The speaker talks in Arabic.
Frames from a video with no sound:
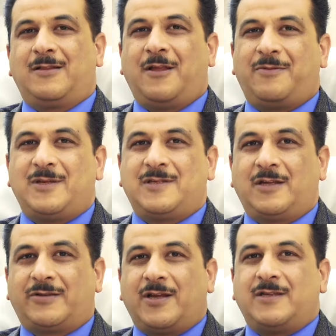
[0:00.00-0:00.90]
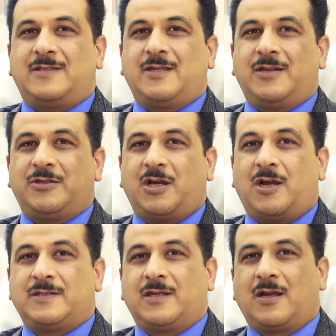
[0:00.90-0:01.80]
ثلاث ميزات رئيسيه
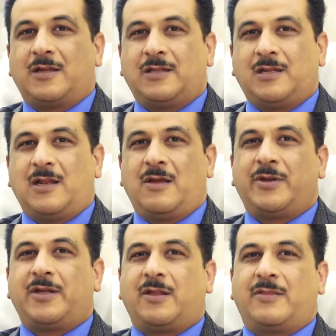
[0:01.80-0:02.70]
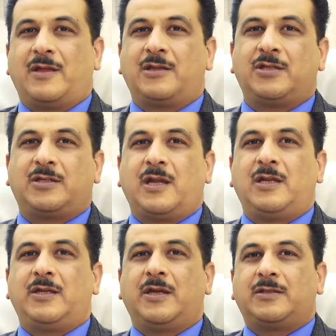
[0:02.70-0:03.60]
لجهاز الكانديلا الامريكي الثلجي
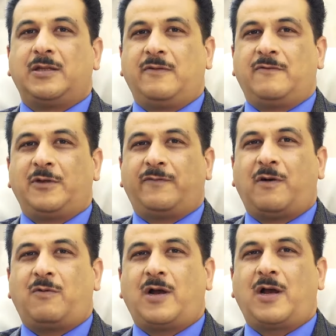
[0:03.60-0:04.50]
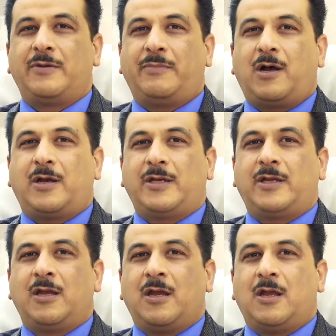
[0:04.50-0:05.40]
تخليه يختلف ويتفوق عن
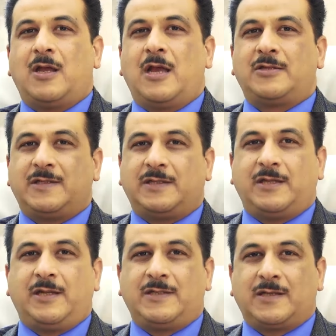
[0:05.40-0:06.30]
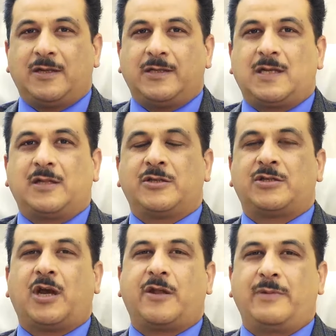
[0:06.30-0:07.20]
باقي أجهزة الليزر لإزالة
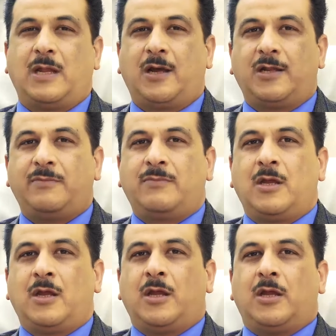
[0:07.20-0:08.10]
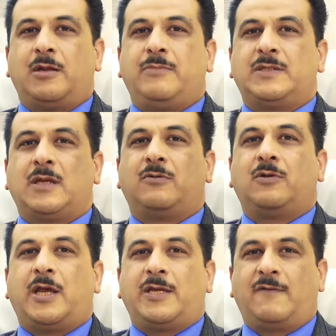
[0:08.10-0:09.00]
الشعر بالعالم الميزة
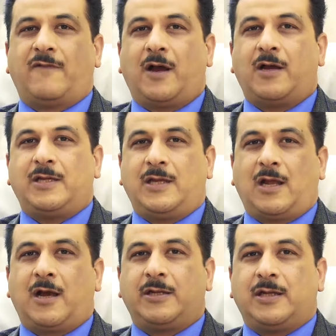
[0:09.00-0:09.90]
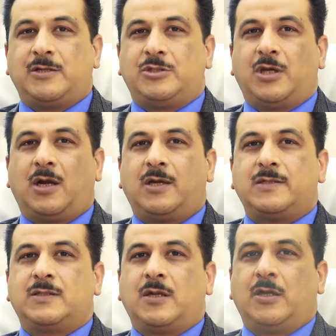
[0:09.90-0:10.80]
الأولى هي الفعالية العالية للجهاز